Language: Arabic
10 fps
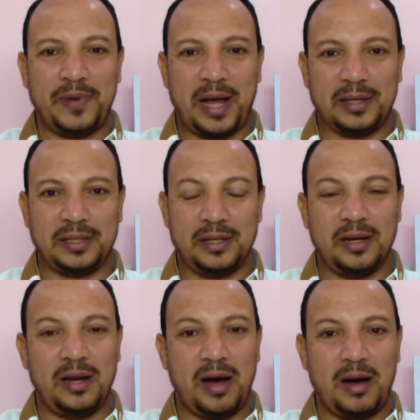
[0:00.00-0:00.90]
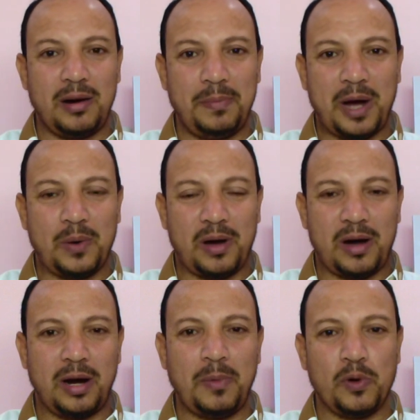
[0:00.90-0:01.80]
من حاجتين العقرب او
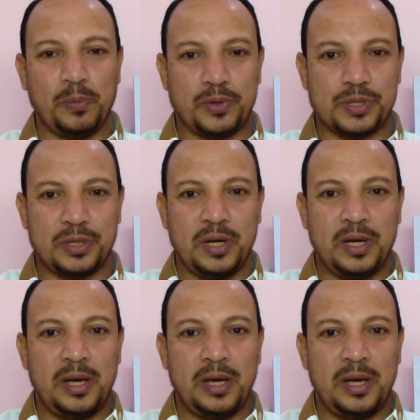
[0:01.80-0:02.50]
العقربه والبرص